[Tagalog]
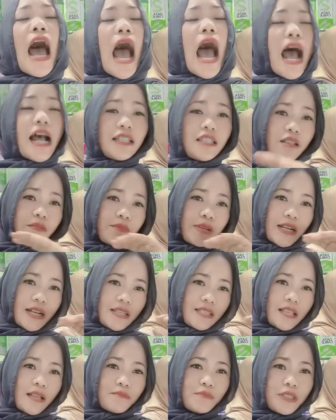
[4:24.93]
at sa mga
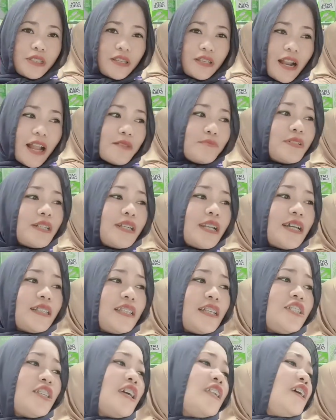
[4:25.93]
subscriber natin
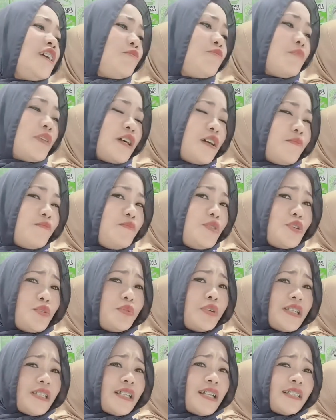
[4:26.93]
dyan at mga
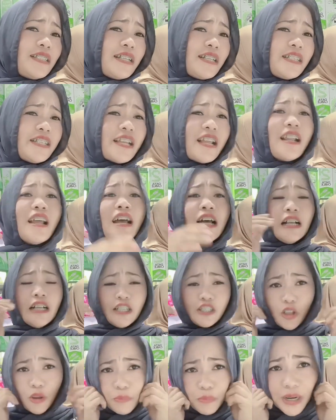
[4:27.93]
viewers natin dyan.
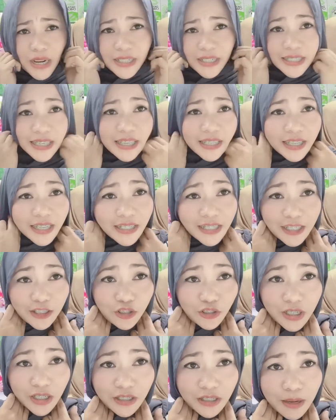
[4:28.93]
Sobrang ingay
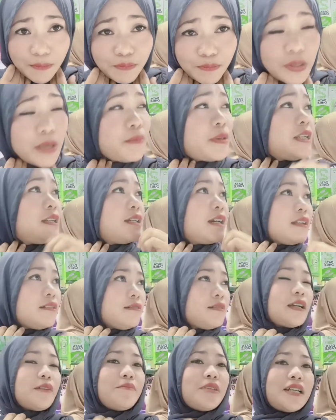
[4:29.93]
dito sa shop namin
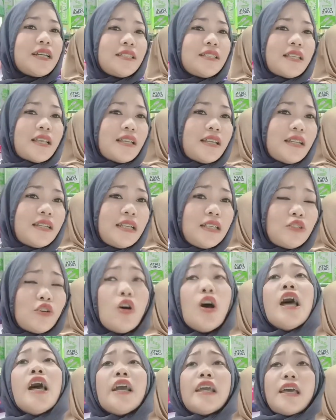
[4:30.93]
ganun kami kasaya dito.
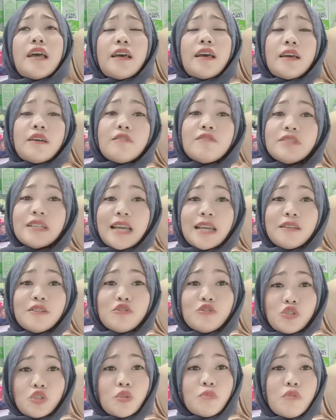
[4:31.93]
Kaya kung nag,
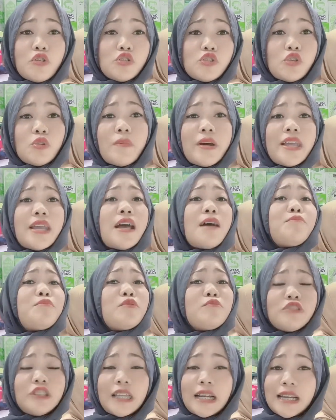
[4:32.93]
gusto mong sumaya,
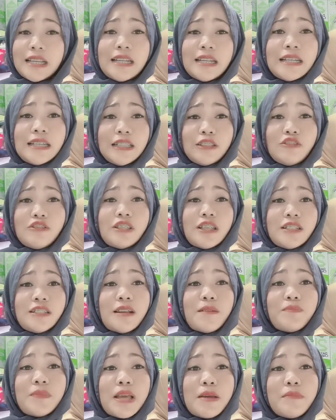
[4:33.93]
pumunta ka na dito sa
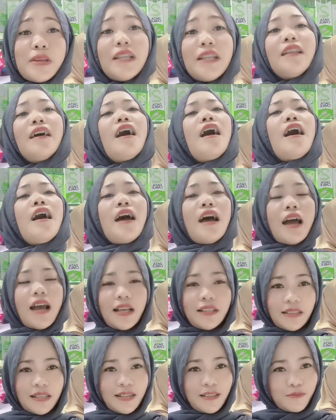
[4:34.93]
shop namin.
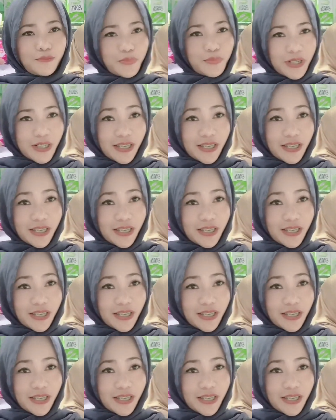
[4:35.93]
100%